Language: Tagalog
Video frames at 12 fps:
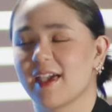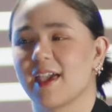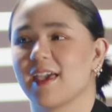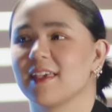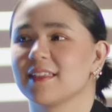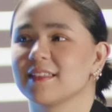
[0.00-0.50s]

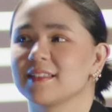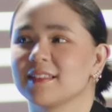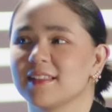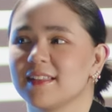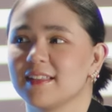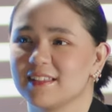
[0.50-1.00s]
And
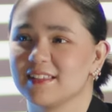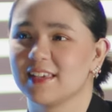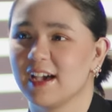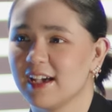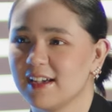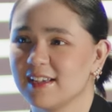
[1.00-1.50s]

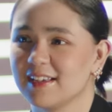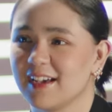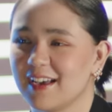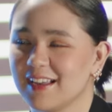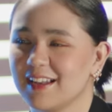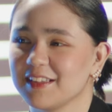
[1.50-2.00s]
Yeah,
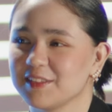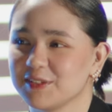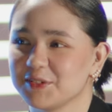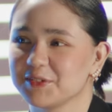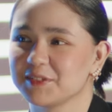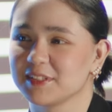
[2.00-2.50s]
highlight
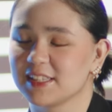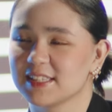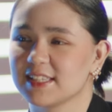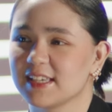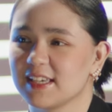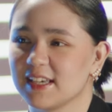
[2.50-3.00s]
yun.
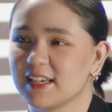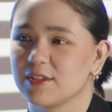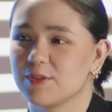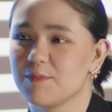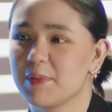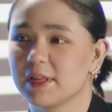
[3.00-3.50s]
Kasi
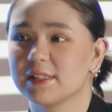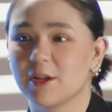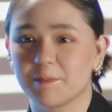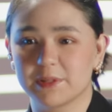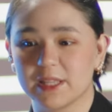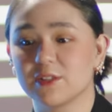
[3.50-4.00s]
yung
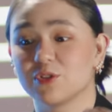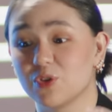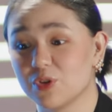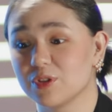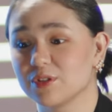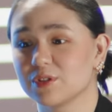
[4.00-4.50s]
build-up din
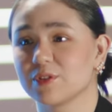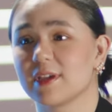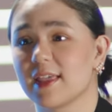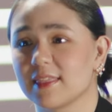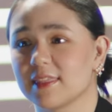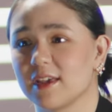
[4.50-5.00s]
doon to
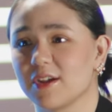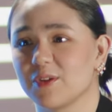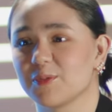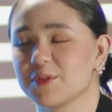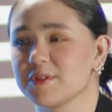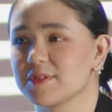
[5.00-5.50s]
get there
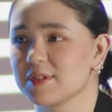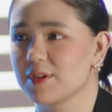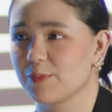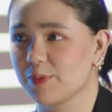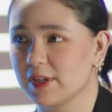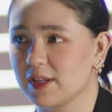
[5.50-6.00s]
was
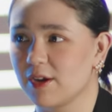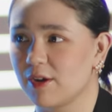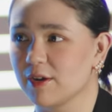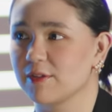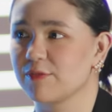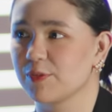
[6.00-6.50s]
really
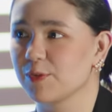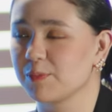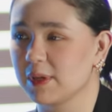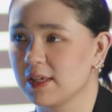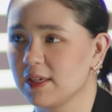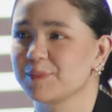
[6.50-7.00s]
hard for
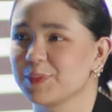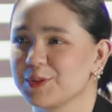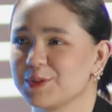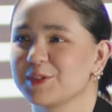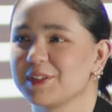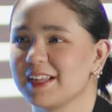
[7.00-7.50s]
me,
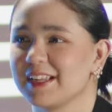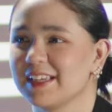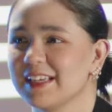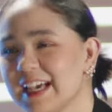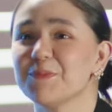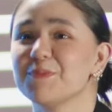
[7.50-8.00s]

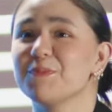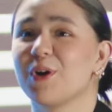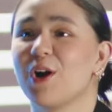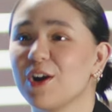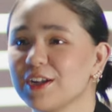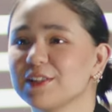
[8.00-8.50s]
personally.
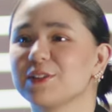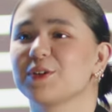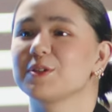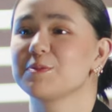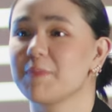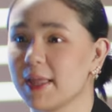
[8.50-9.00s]
Hard
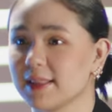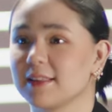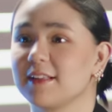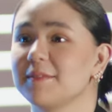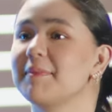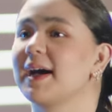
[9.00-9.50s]
cause
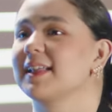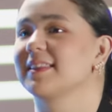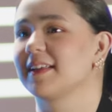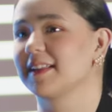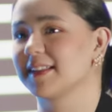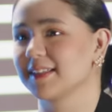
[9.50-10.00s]
mental
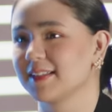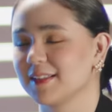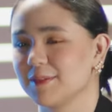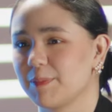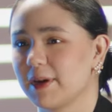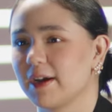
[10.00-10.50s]
battle.
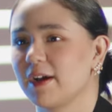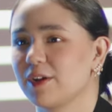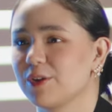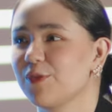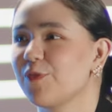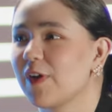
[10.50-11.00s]
Parang
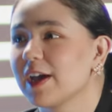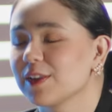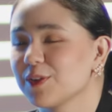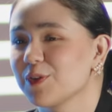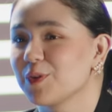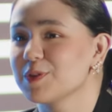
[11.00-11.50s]
you fight
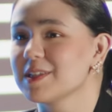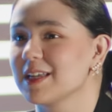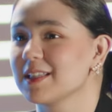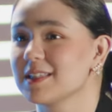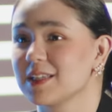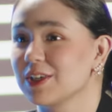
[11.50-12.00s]
your own
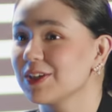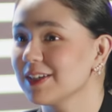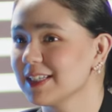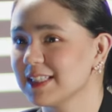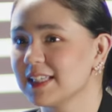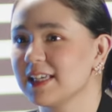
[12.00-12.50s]

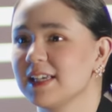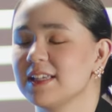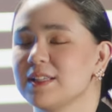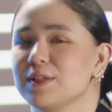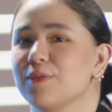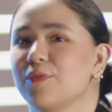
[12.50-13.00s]

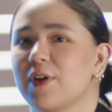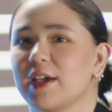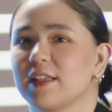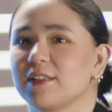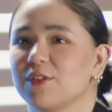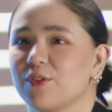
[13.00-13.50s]
insecurities, you
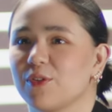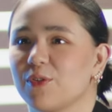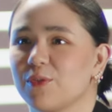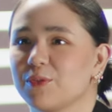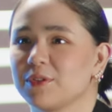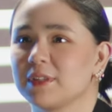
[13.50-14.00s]
fight your
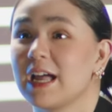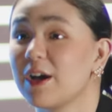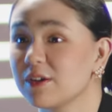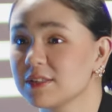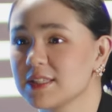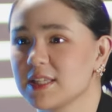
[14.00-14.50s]
own
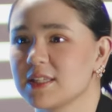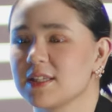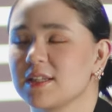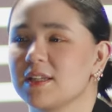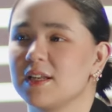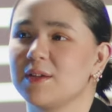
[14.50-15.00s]
doubts sa
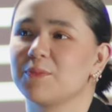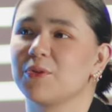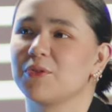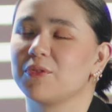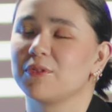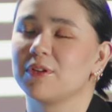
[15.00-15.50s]
sarili
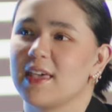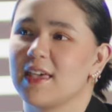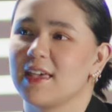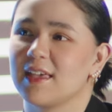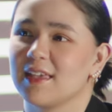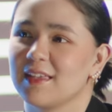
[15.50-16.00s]
mo.
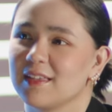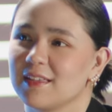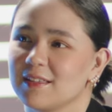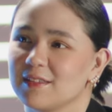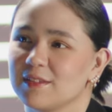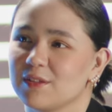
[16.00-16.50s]

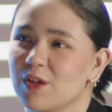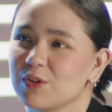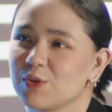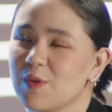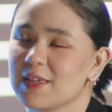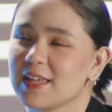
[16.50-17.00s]
And
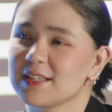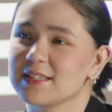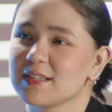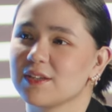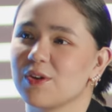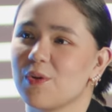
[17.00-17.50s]
doing that
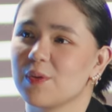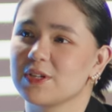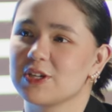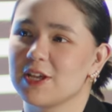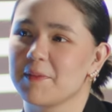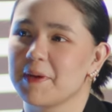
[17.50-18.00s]
single
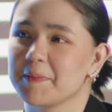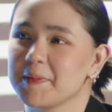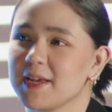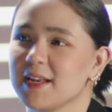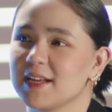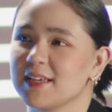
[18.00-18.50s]
with GMA
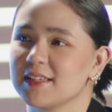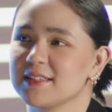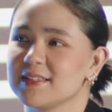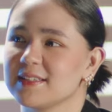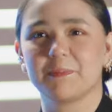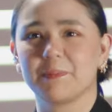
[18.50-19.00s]

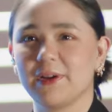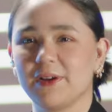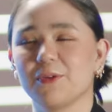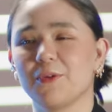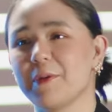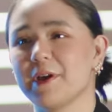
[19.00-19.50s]
playlist,
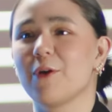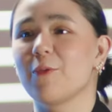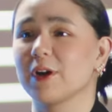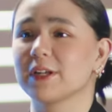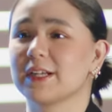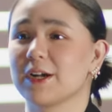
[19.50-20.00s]
parang kung may
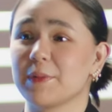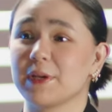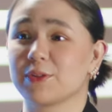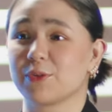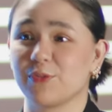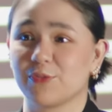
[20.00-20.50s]
award ka,
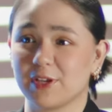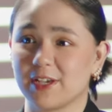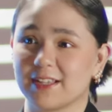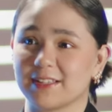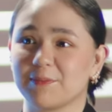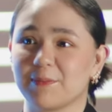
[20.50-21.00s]
may trophy
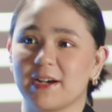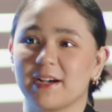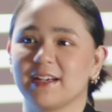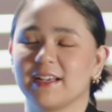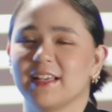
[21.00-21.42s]
ka, di ba?